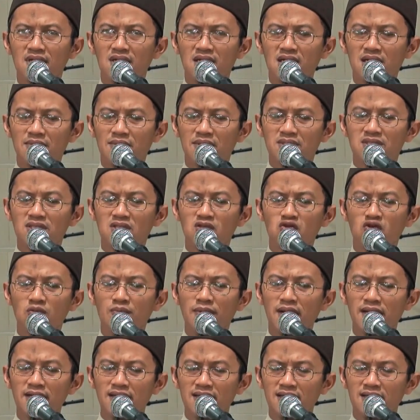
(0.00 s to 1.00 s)
Nah, Masjid
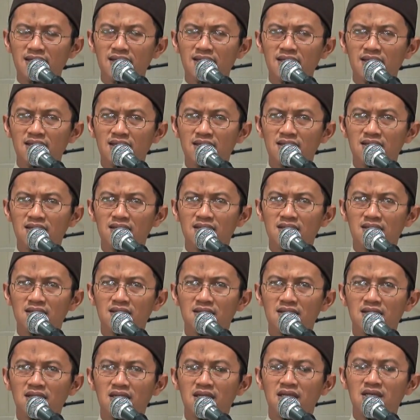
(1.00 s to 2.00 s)
Kuba ini
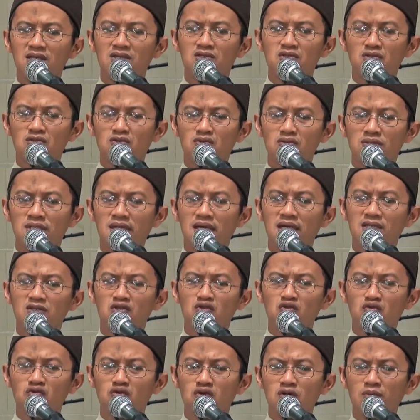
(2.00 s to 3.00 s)
sudah
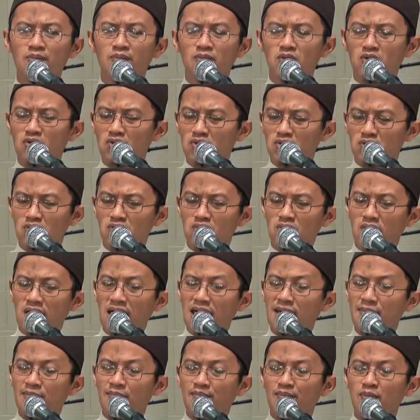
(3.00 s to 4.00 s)
cukup untuk
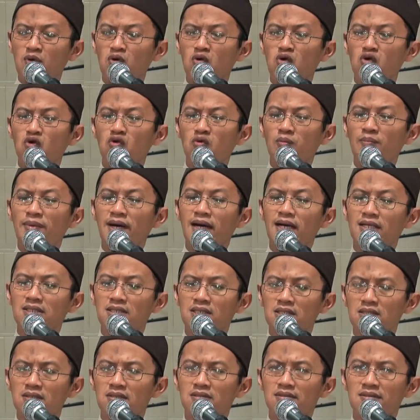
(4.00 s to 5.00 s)
kampung Kuba
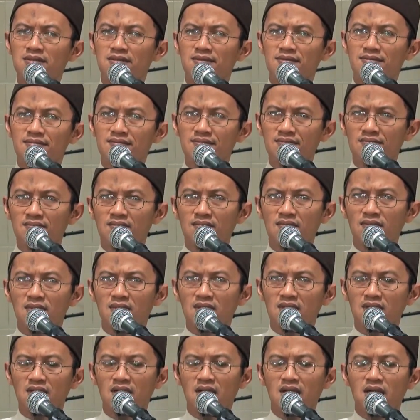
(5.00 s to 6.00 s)
situ.
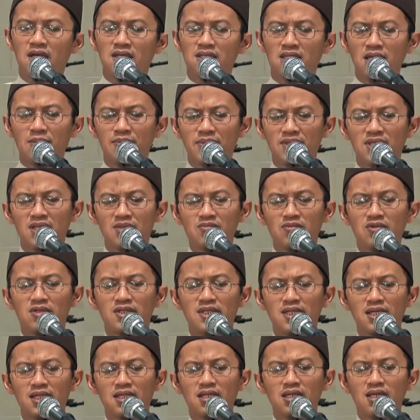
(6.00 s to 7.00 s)
Tapi
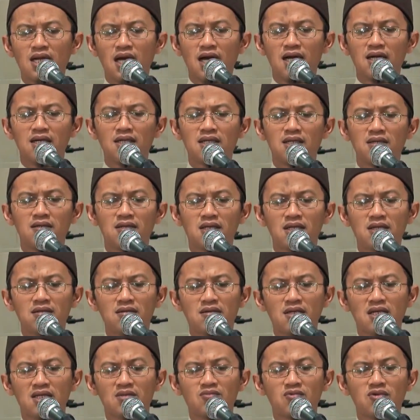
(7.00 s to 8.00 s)
kemudian ada
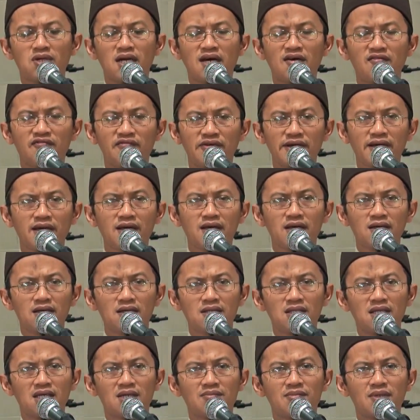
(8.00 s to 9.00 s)
orang-orang munafik
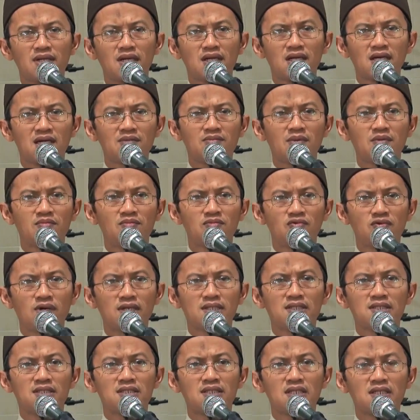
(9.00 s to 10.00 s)
yang mereka
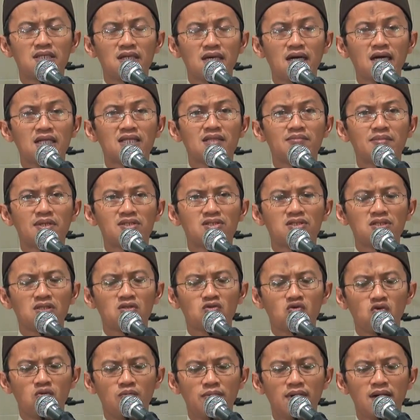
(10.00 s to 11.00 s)
membuat di dekat Masjid
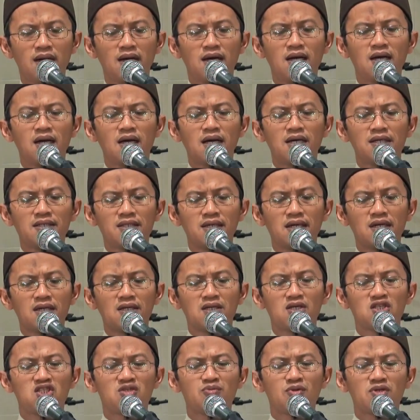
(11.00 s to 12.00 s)
Kuba
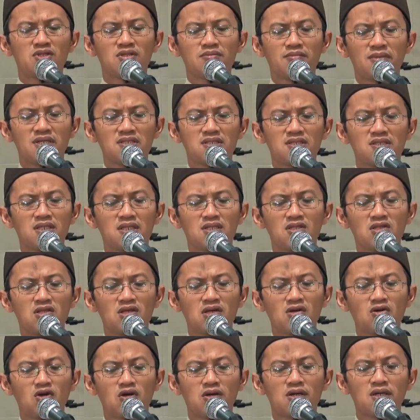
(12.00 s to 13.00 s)
yang disebut Masjid
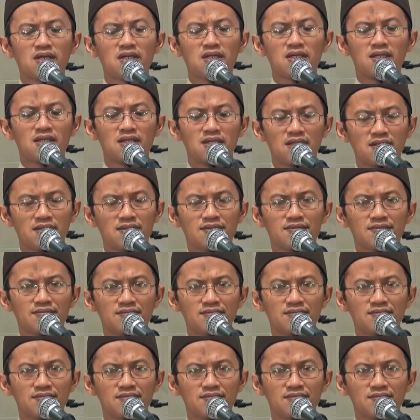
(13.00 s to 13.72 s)
Diror ini.